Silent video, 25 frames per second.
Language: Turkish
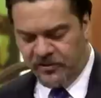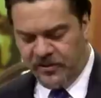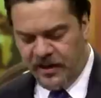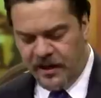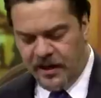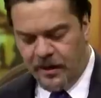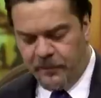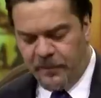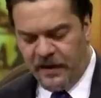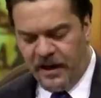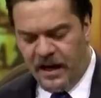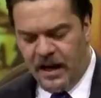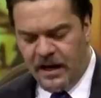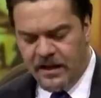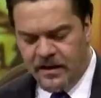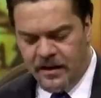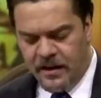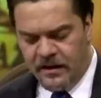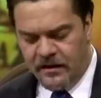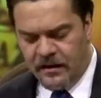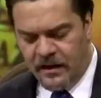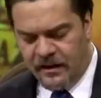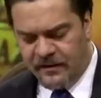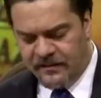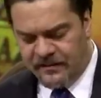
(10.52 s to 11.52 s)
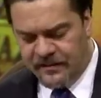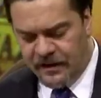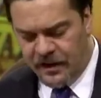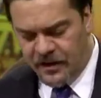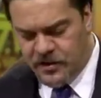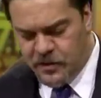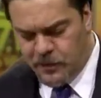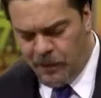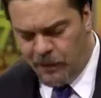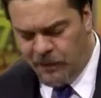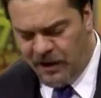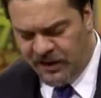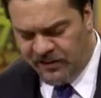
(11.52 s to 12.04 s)
Zeynep'i. Annen
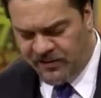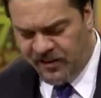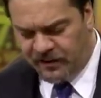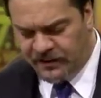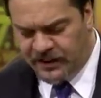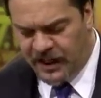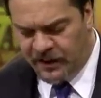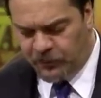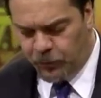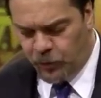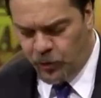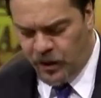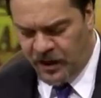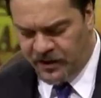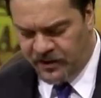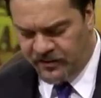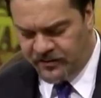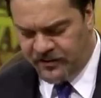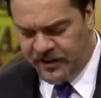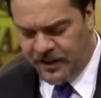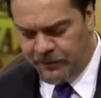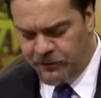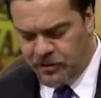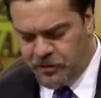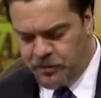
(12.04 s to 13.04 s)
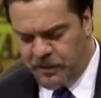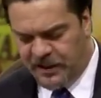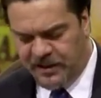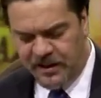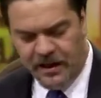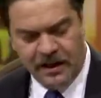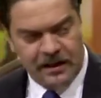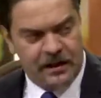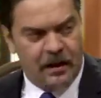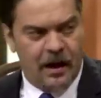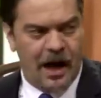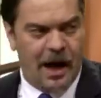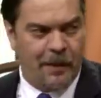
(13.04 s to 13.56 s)
eczacı, baban ziraat mühendisiymiş. Bir
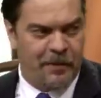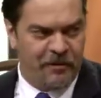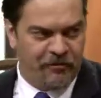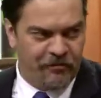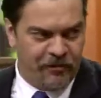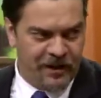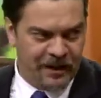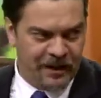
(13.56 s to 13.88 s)
tane de abim